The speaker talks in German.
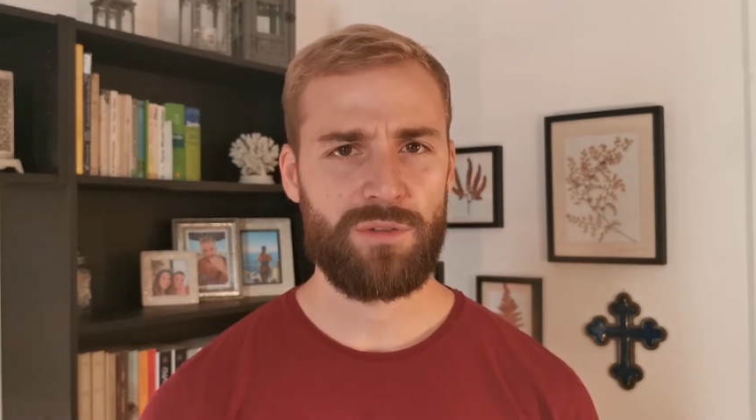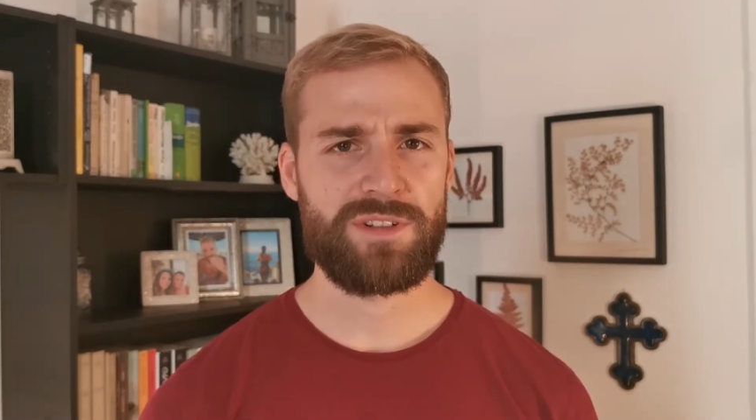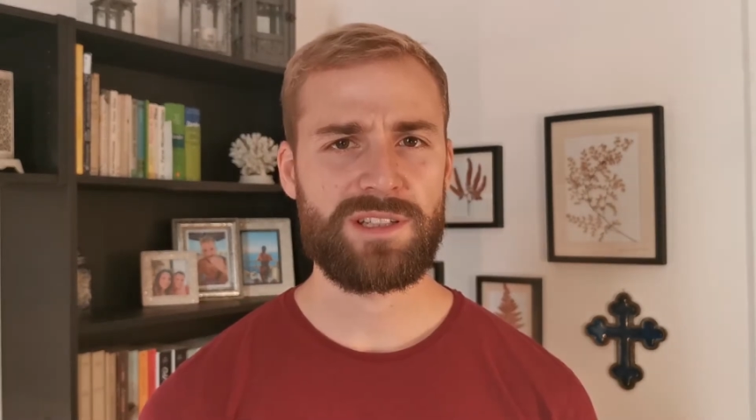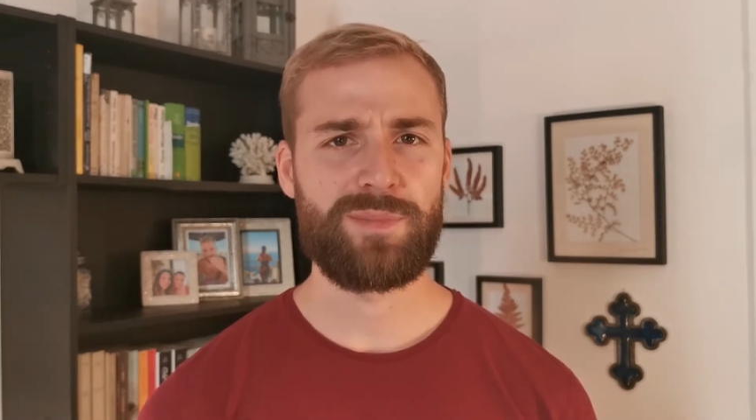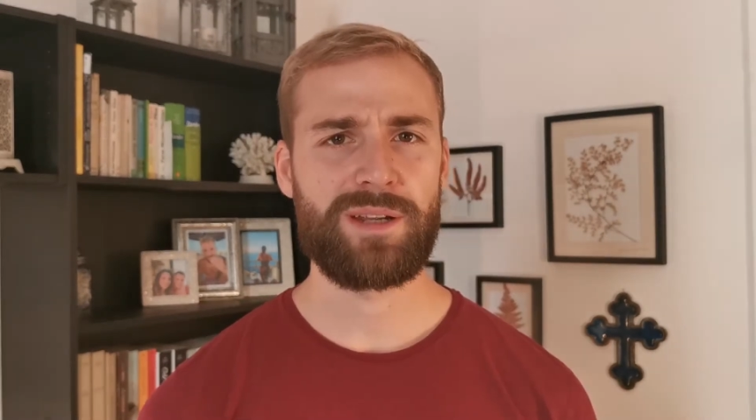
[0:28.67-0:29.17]

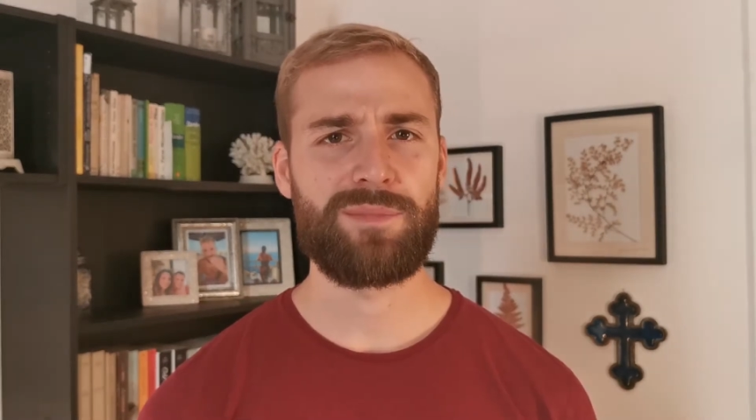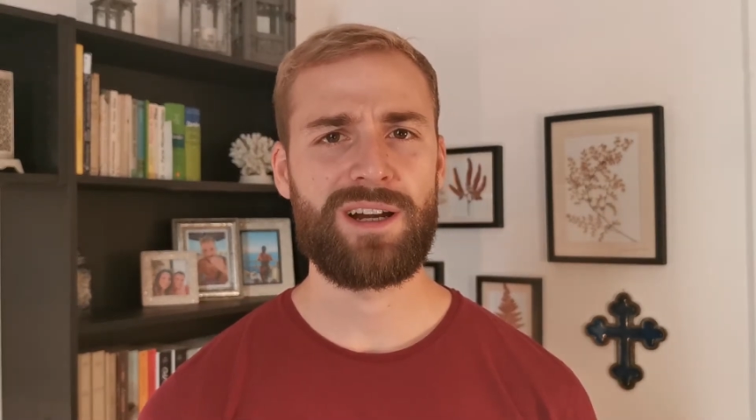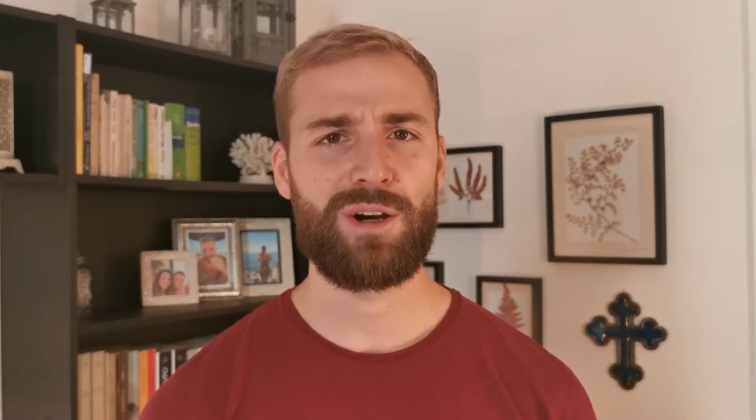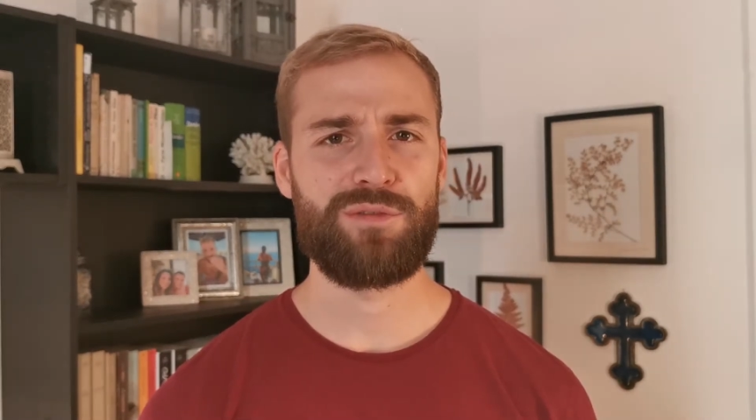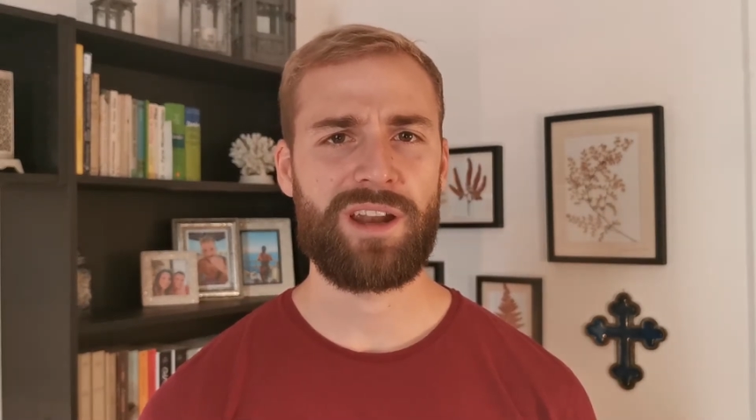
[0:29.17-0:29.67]
Oft ist es bei dem
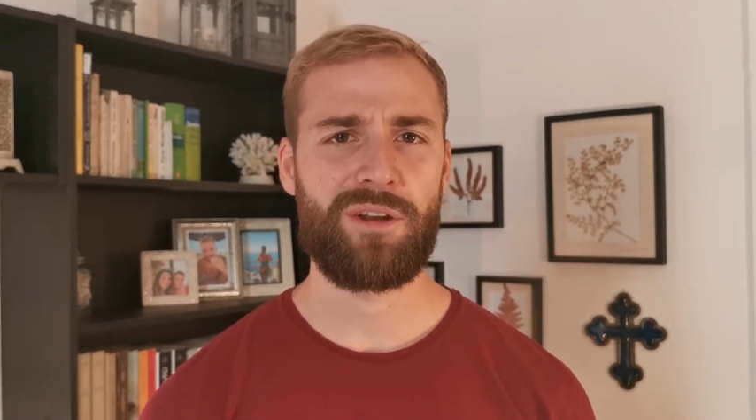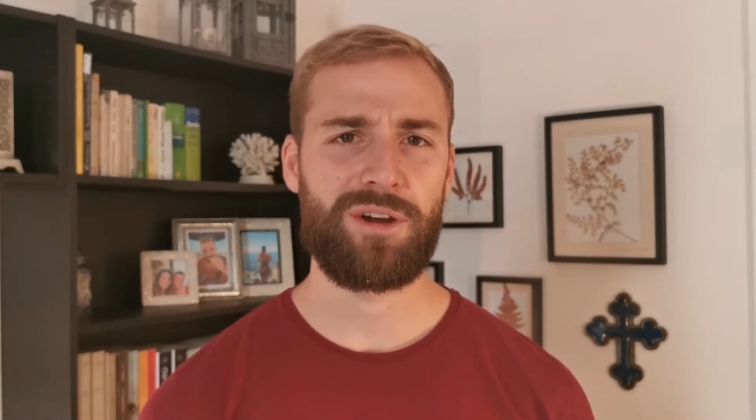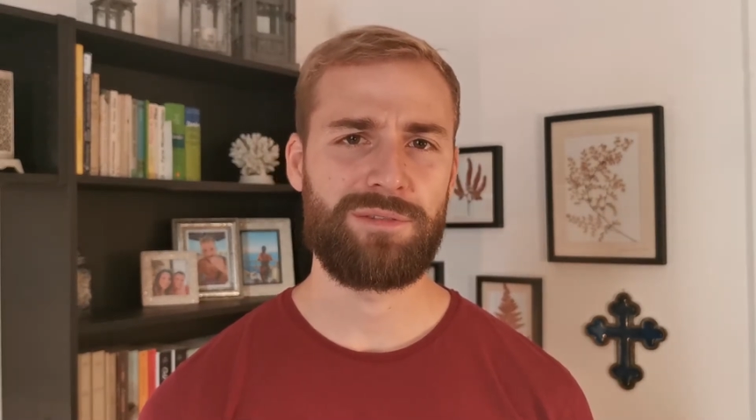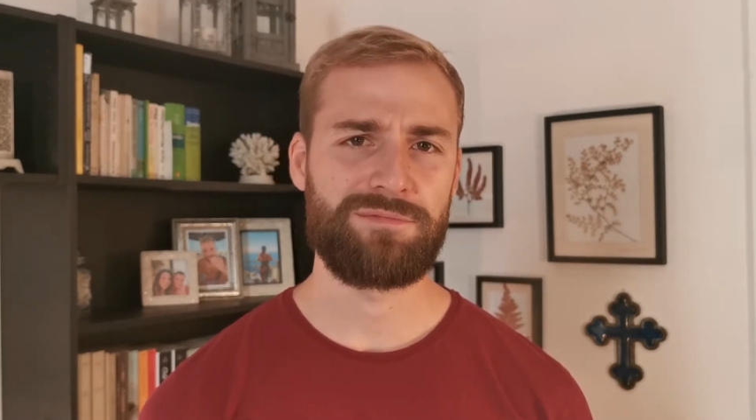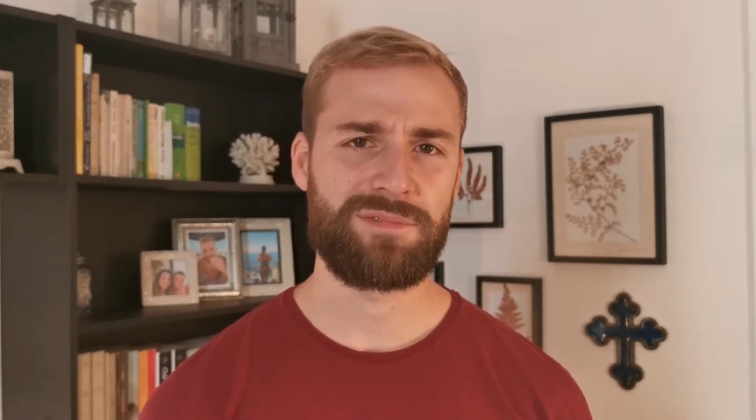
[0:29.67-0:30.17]
Kauf einer
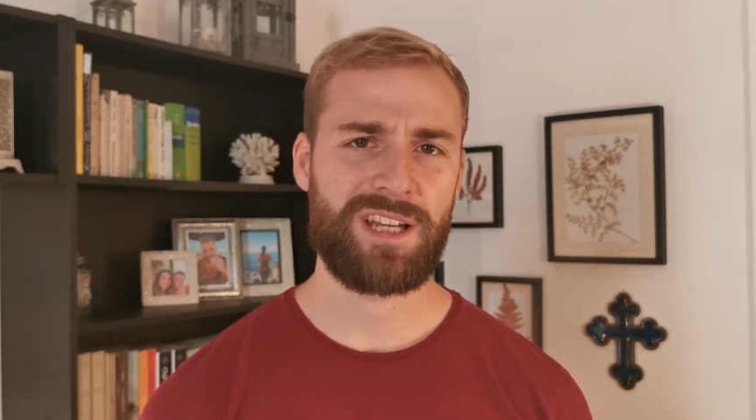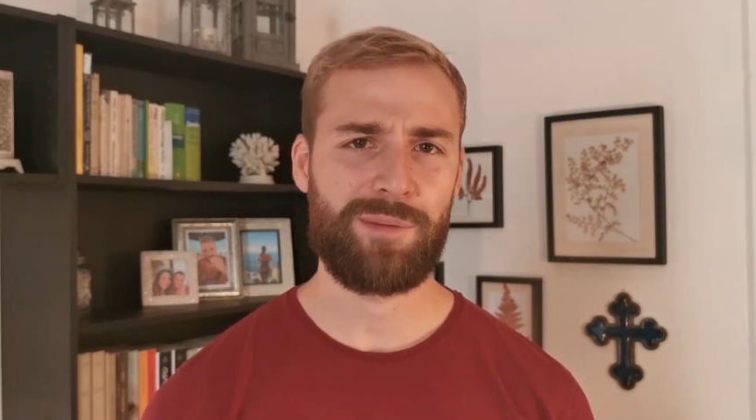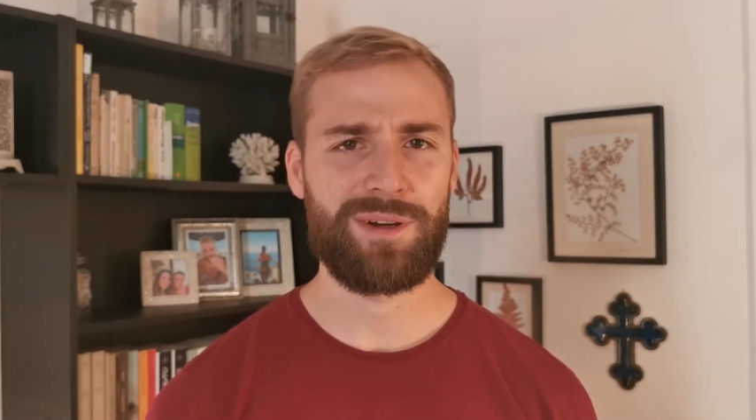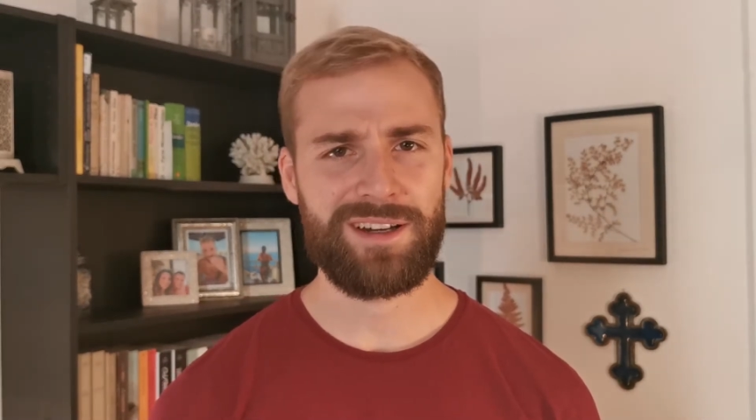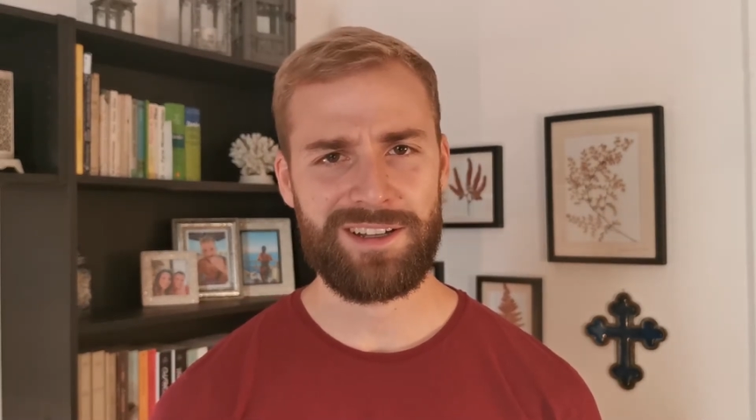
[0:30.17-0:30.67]
neuen
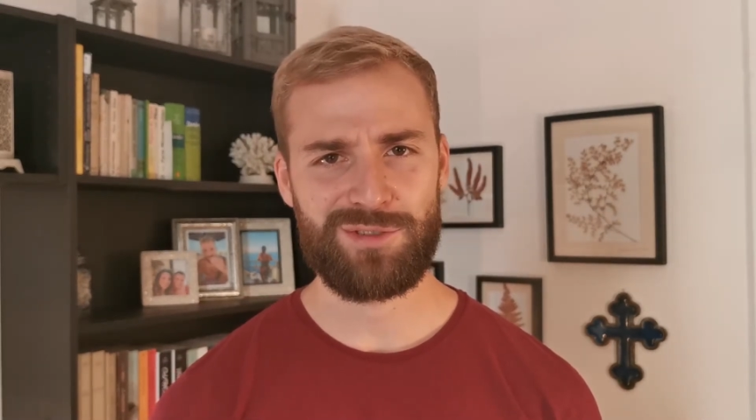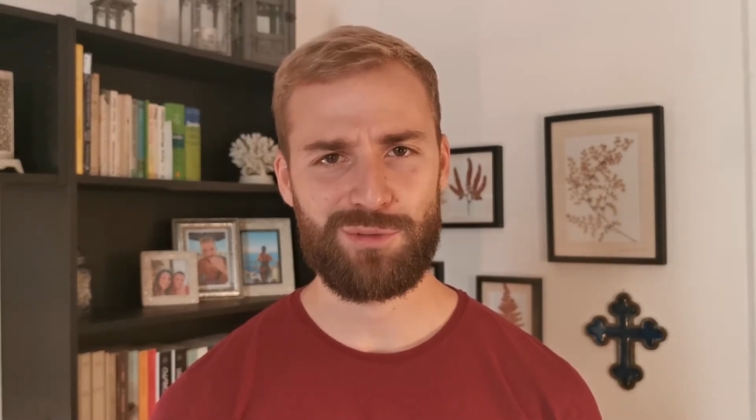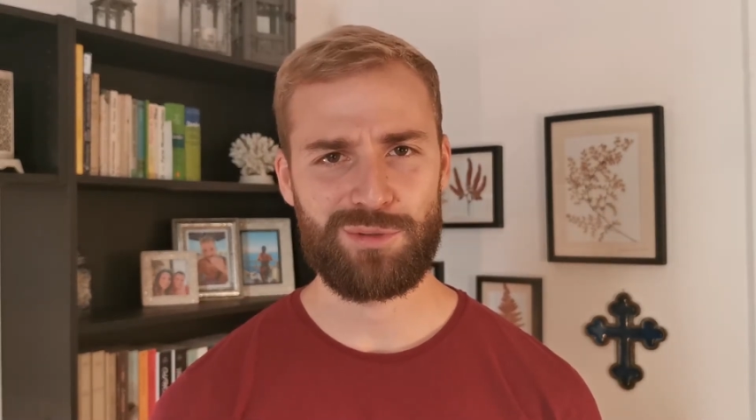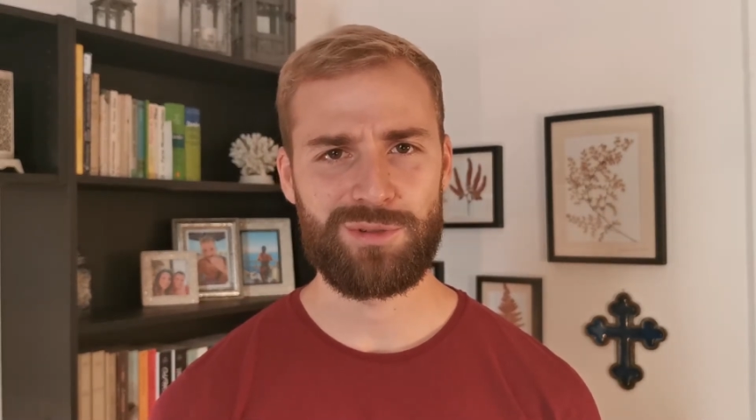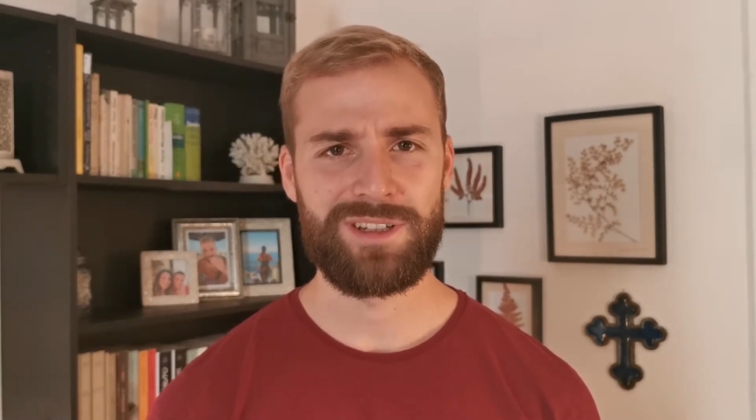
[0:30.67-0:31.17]
Kamera
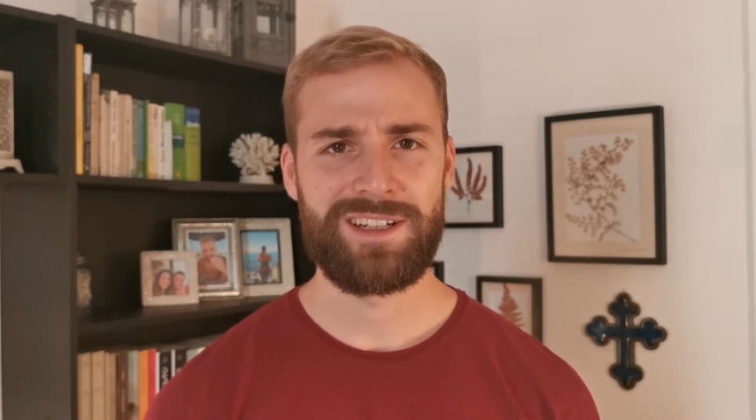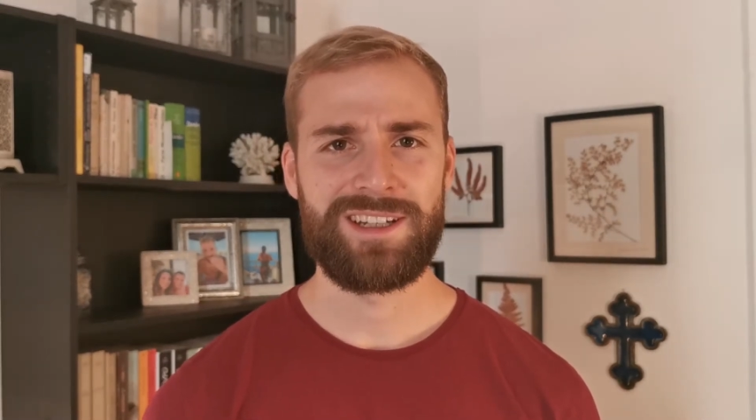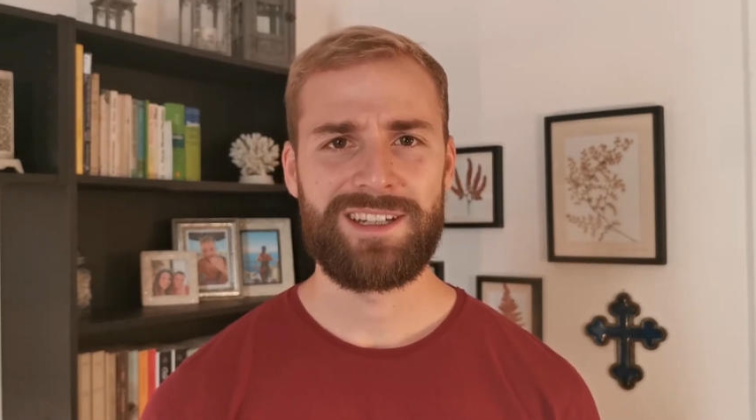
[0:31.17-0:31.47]
so,